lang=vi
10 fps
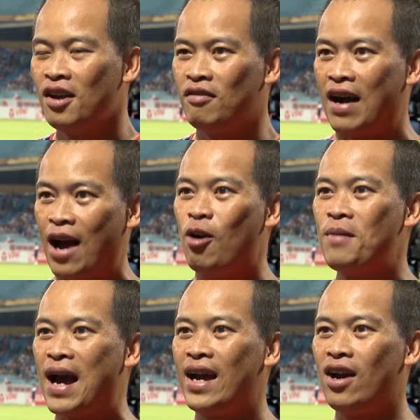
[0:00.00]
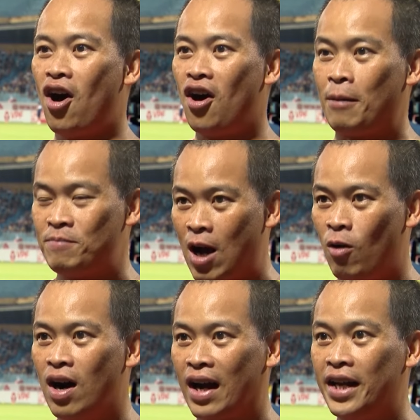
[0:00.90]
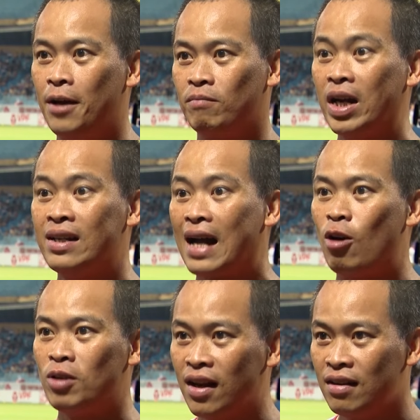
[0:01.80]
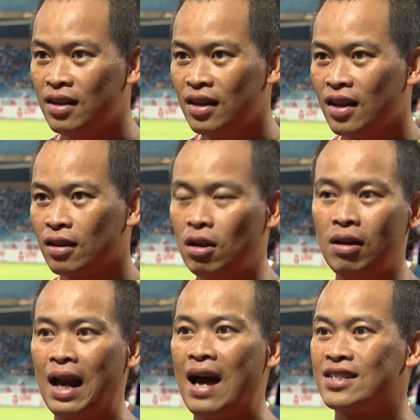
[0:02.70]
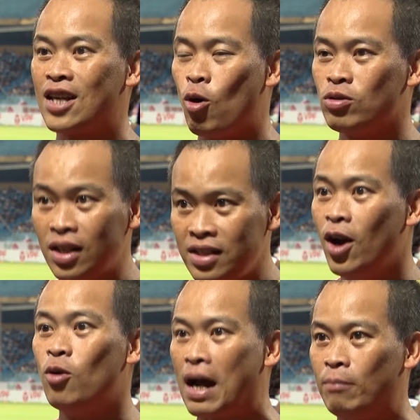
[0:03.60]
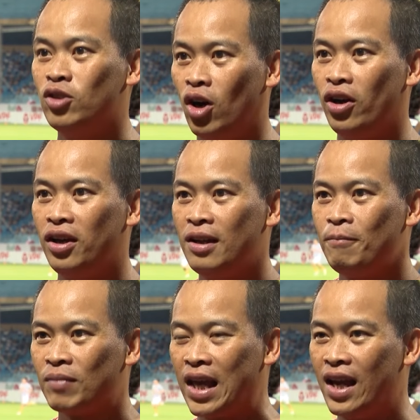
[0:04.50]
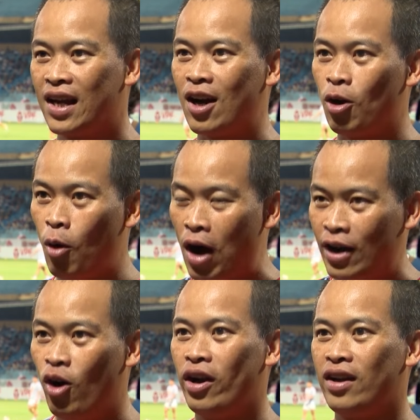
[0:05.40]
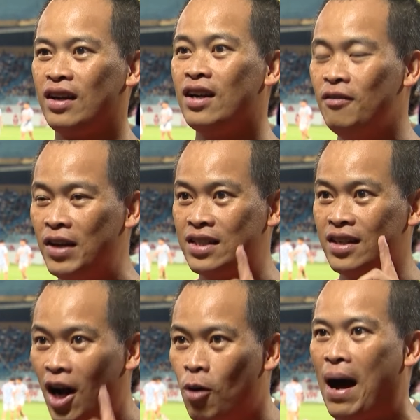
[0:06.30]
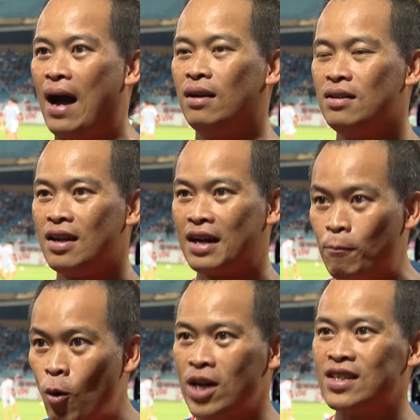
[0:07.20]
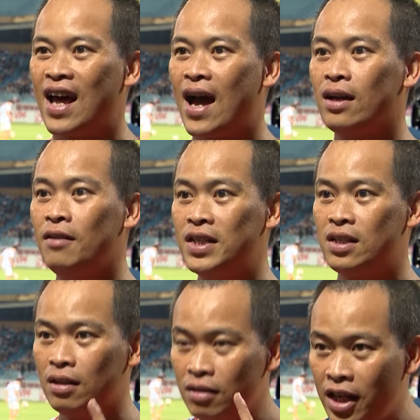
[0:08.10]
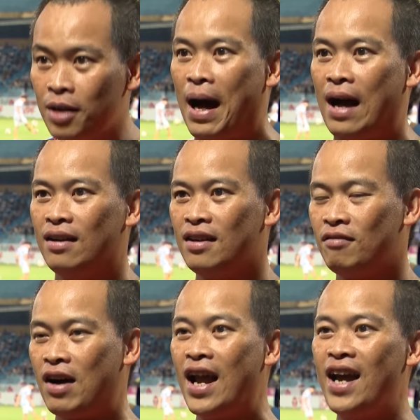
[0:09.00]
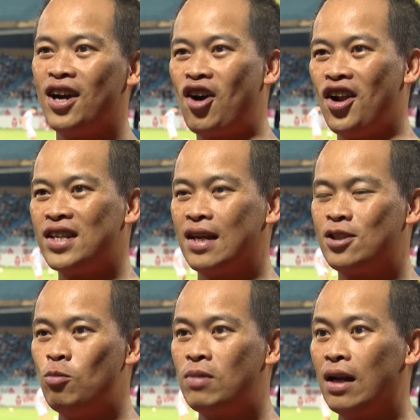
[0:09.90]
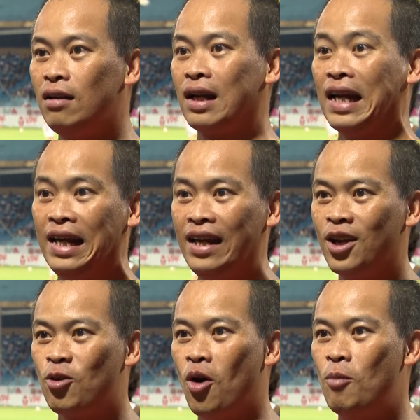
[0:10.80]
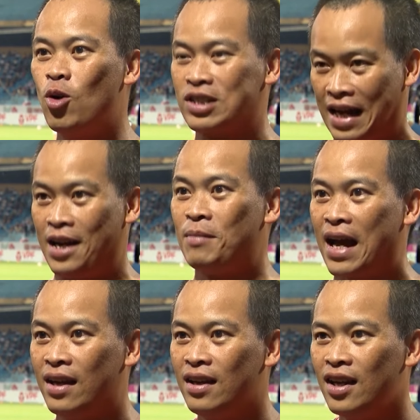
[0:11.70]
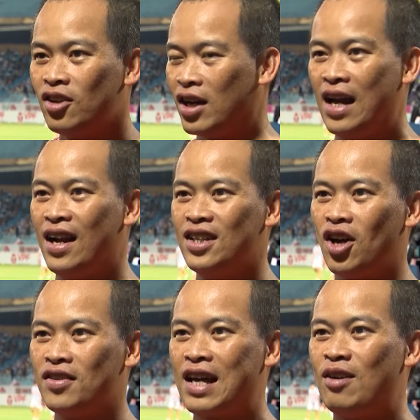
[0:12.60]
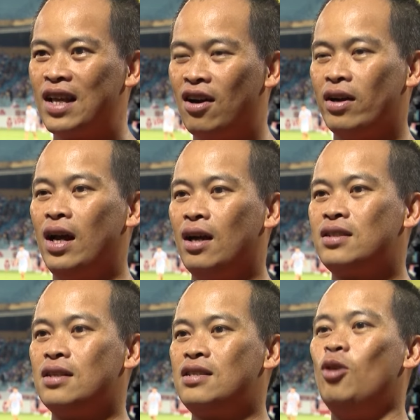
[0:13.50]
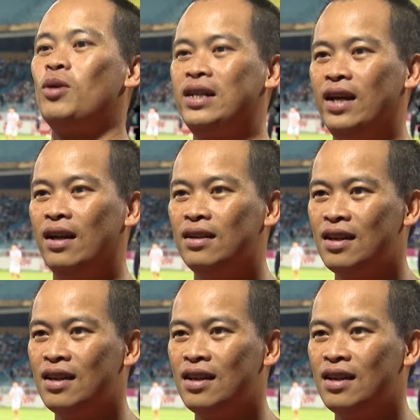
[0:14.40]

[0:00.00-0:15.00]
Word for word: Và ngày hôm nay họ gặp nhau ở cái điểm đỉnh cao nhất, tức là sau rất nhiều năm rồi thì câu lạc bộ Hà Nội đứng vị trí đầu bảng gặp Hoàng Anh Gia Lai đứng vị trí thứ nhì bảng, và đây được coi là trận chung kết lượt đi của mùa giải năm nay. Nên đấy là lý do vì sao người ta gọi đây là trận siêu kinh điển